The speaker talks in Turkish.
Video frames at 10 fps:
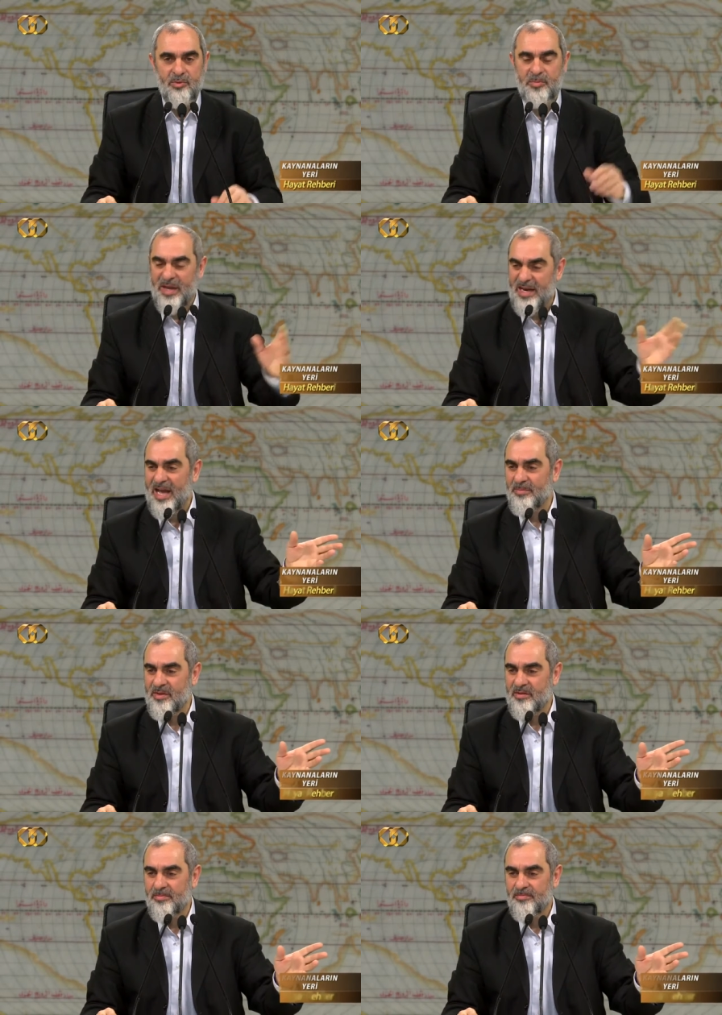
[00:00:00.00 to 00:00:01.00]
E bu bela
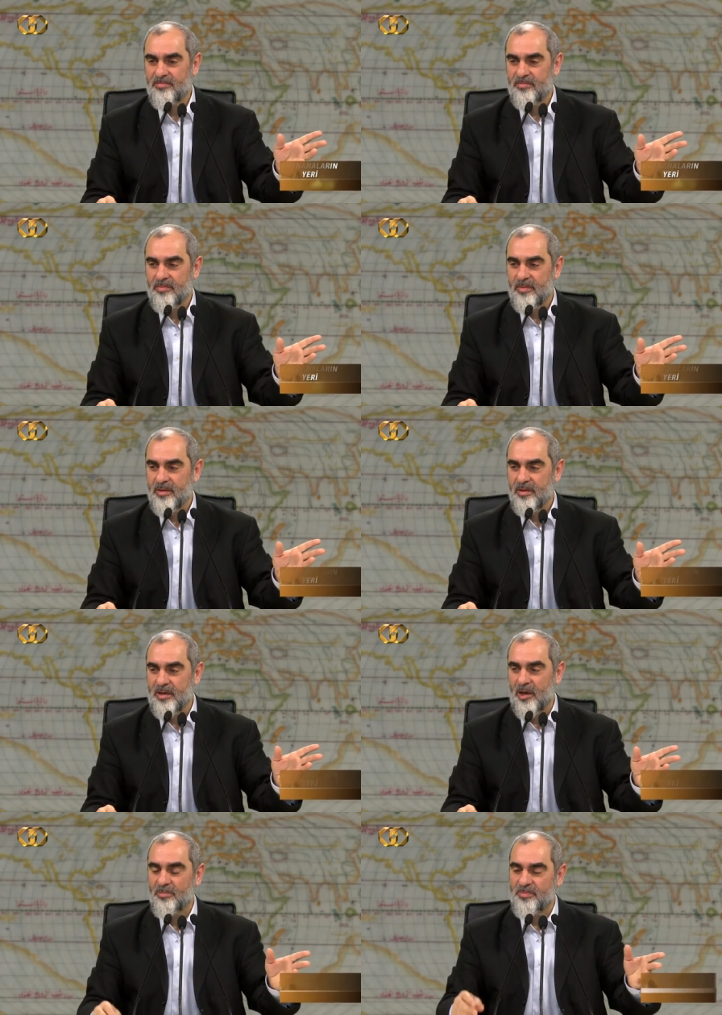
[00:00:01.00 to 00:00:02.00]
bitip,
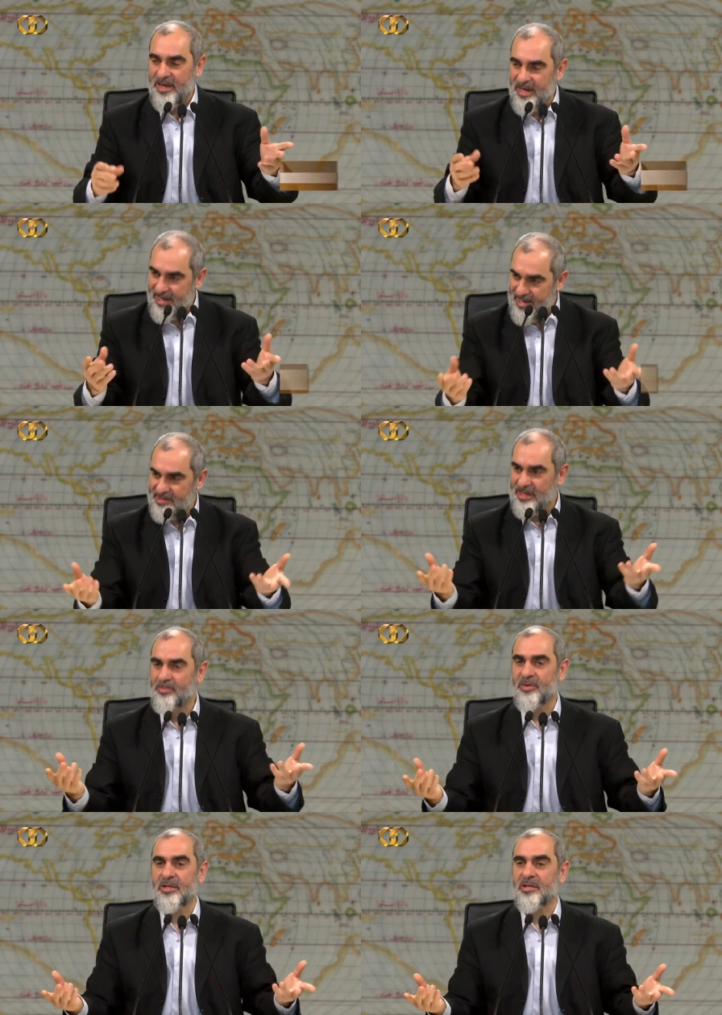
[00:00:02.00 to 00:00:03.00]
ya belaya
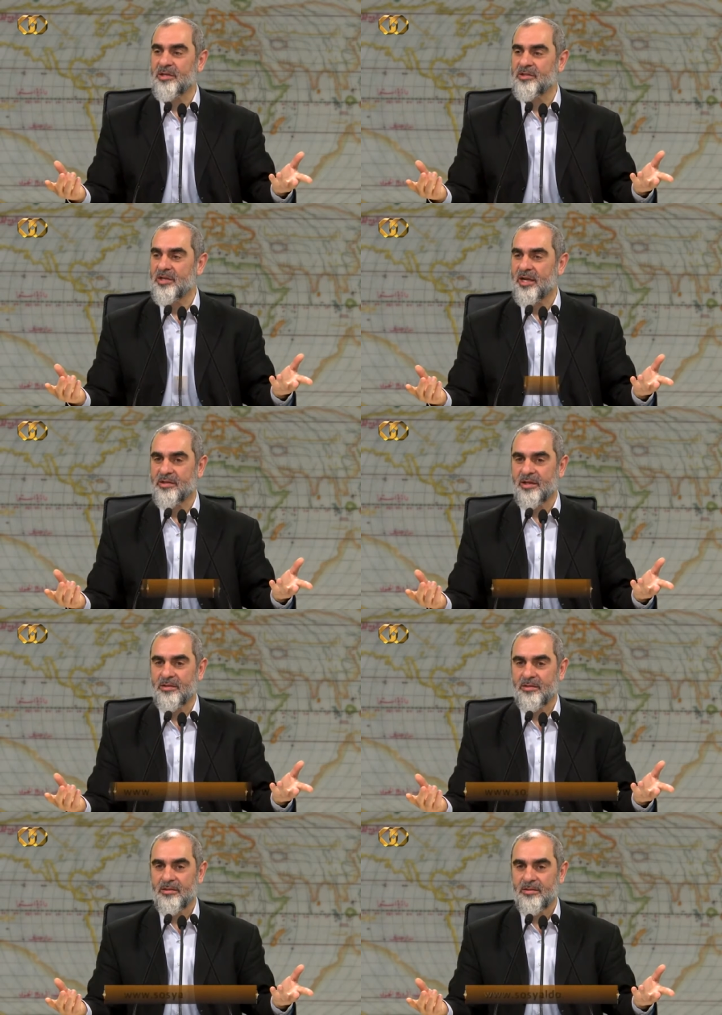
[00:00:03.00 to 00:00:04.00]
sabır edilir
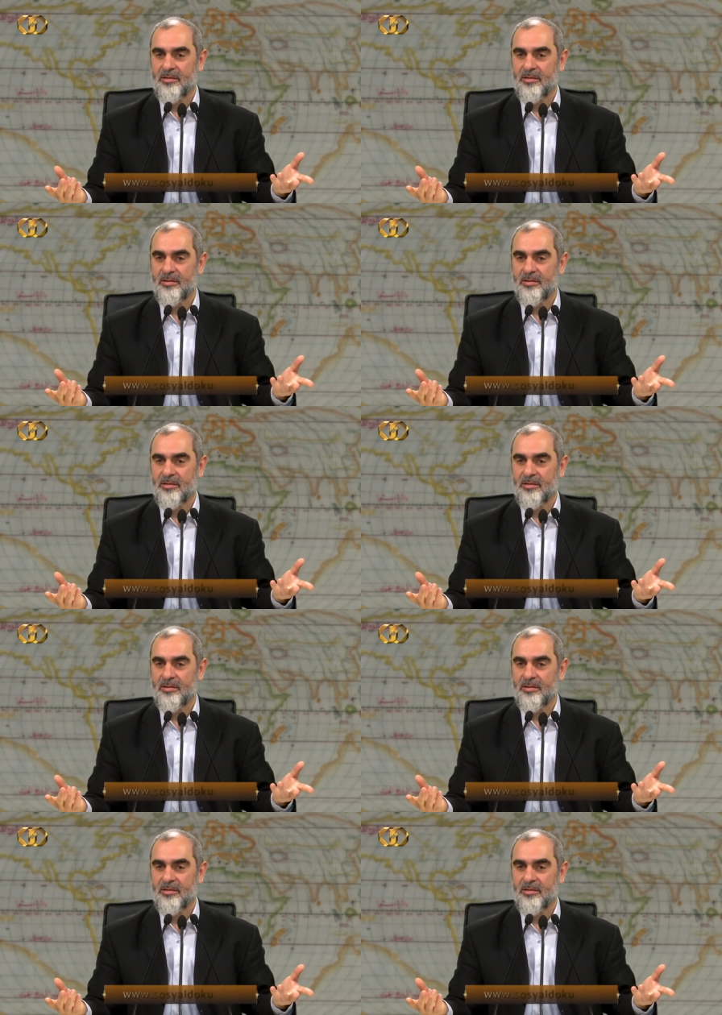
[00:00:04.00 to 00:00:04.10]
zaten.